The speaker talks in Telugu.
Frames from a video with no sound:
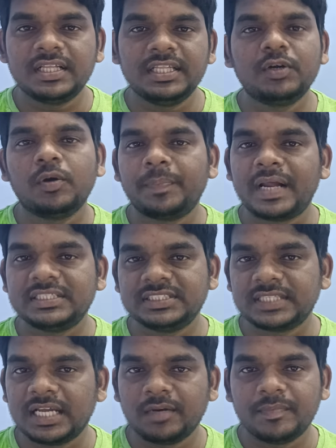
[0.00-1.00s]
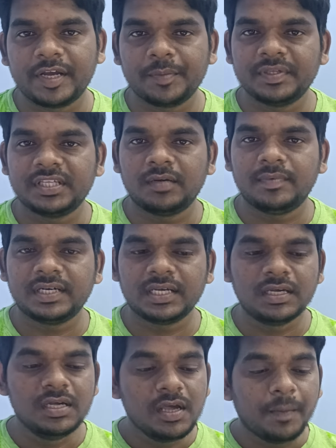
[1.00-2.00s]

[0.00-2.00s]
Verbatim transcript: అనేది ఒక ప్రాసెస్ లాగా మారిపోయింది అనమాట